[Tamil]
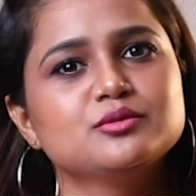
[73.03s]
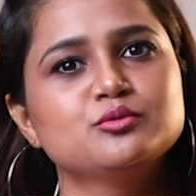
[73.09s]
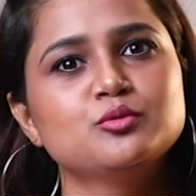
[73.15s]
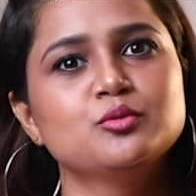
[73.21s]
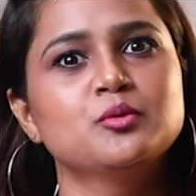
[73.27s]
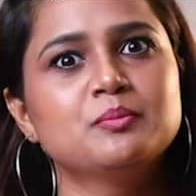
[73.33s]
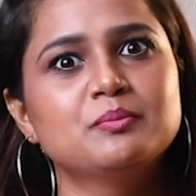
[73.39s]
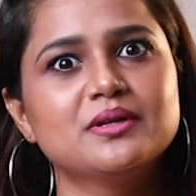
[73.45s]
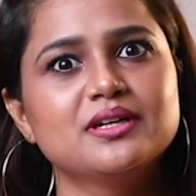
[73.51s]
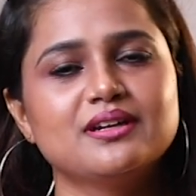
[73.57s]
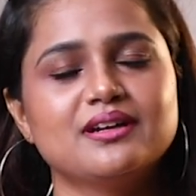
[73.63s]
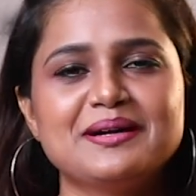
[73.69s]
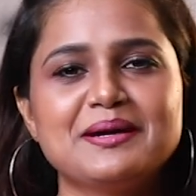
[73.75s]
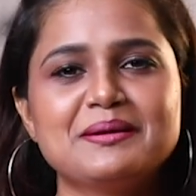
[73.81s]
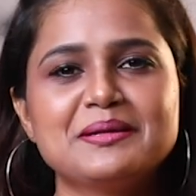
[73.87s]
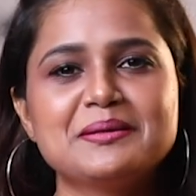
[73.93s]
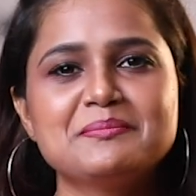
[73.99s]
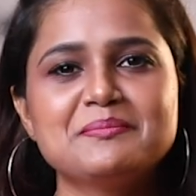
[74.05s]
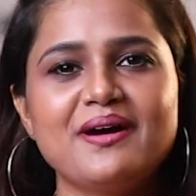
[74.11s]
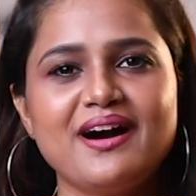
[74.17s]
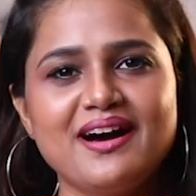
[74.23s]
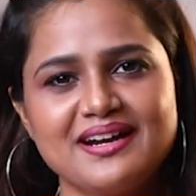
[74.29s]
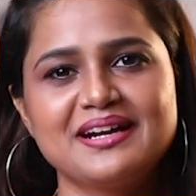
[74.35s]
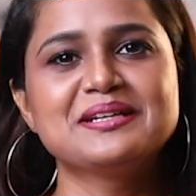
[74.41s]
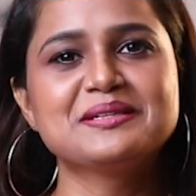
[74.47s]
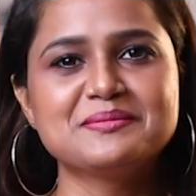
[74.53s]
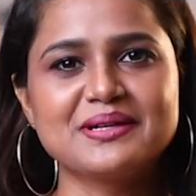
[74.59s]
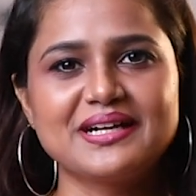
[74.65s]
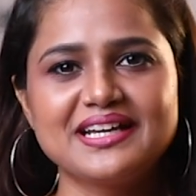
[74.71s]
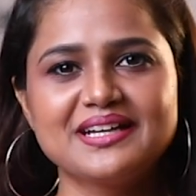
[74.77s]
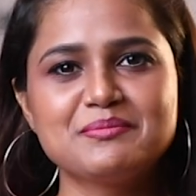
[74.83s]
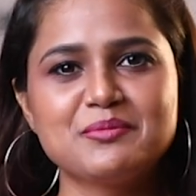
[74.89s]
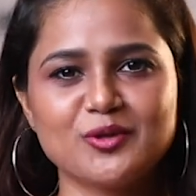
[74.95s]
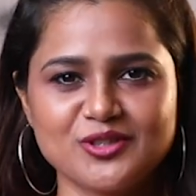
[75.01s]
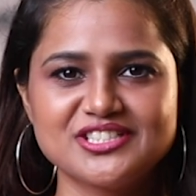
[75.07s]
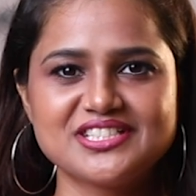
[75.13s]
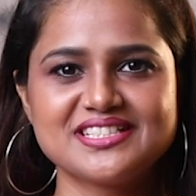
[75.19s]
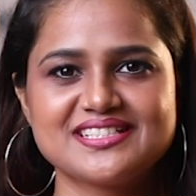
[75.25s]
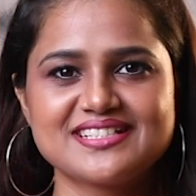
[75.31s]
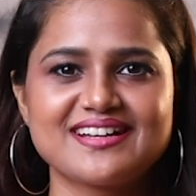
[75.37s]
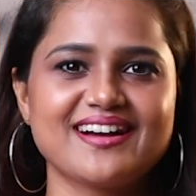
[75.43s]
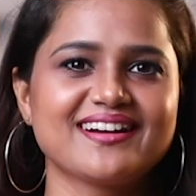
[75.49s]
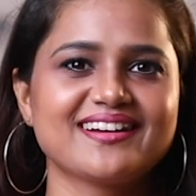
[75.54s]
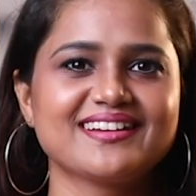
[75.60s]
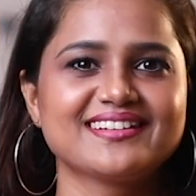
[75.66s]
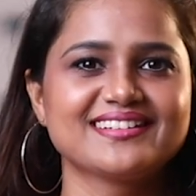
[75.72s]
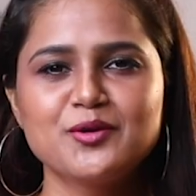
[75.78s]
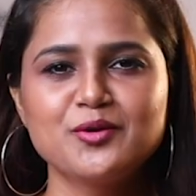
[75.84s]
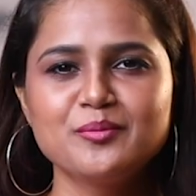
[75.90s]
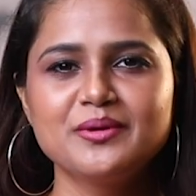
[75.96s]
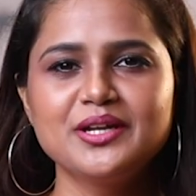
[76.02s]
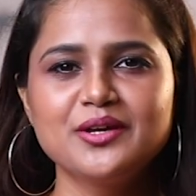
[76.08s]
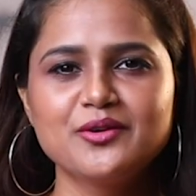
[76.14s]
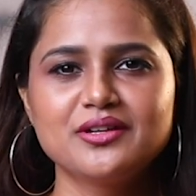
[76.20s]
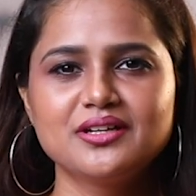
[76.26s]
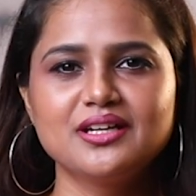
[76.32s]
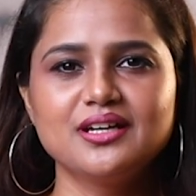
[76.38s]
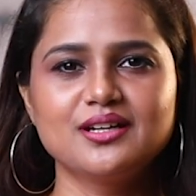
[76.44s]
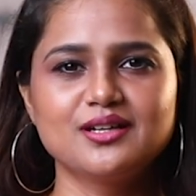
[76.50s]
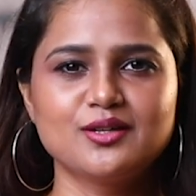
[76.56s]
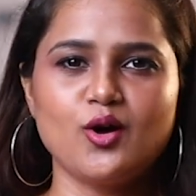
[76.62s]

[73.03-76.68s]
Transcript: சூப்பர் அப்படின்னு பாராட்டு மழையை பொழிஞ்சிட்டு இருக்காங்க குமரி ஒரு